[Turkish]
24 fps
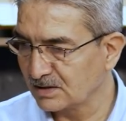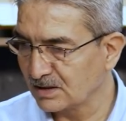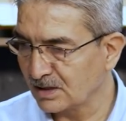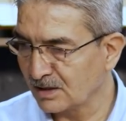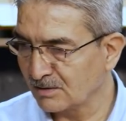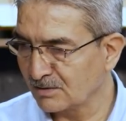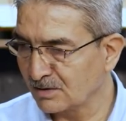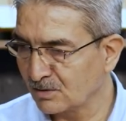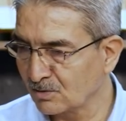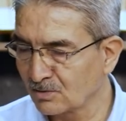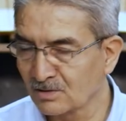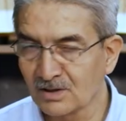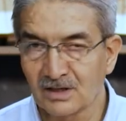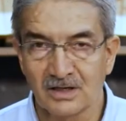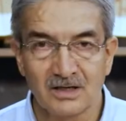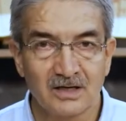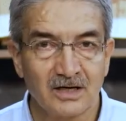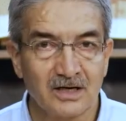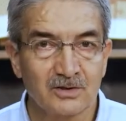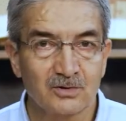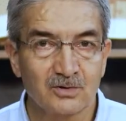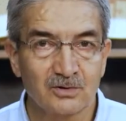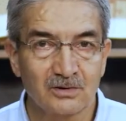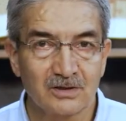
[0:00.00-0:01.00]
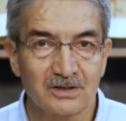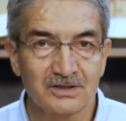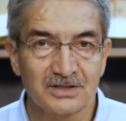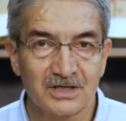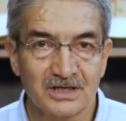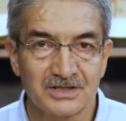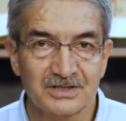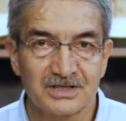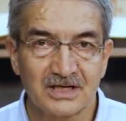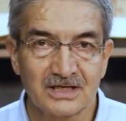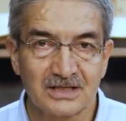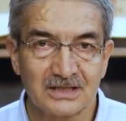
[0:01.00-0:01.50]
Ama ona layık
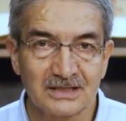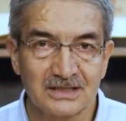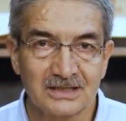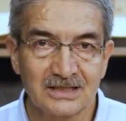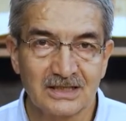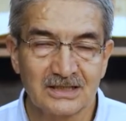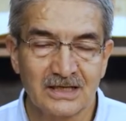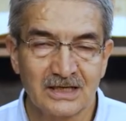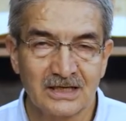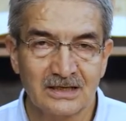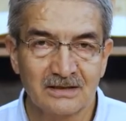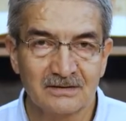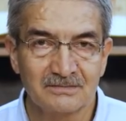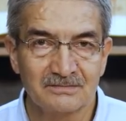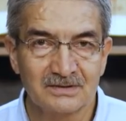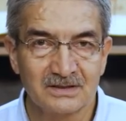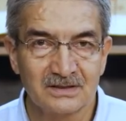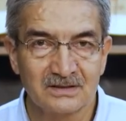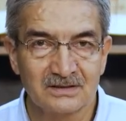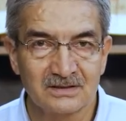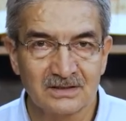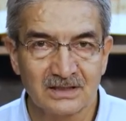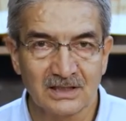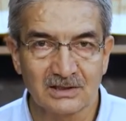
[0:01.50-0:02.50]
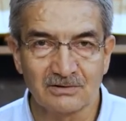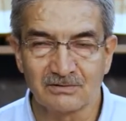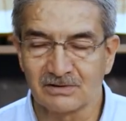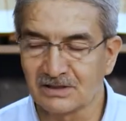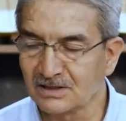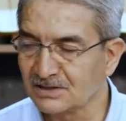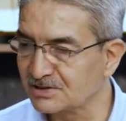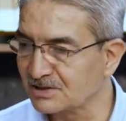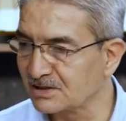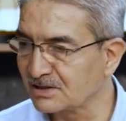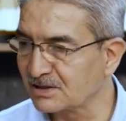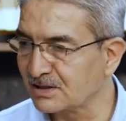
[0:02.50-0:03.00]
olacak şekilde de bir tavır
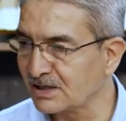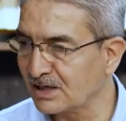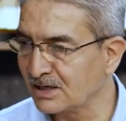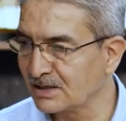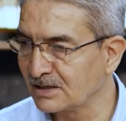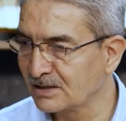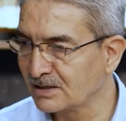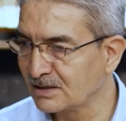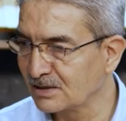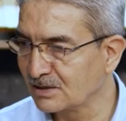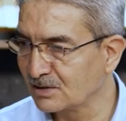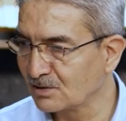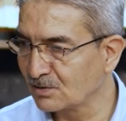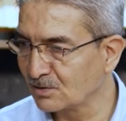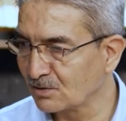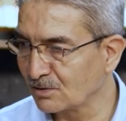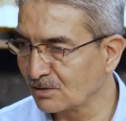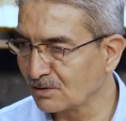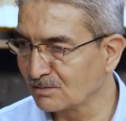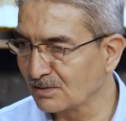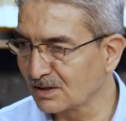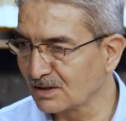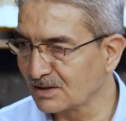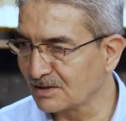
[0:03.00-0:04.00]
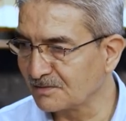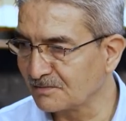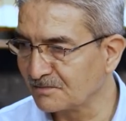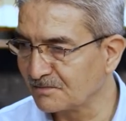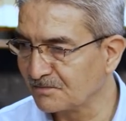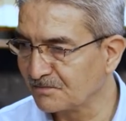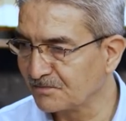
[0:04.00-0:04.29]
içinde olmalı.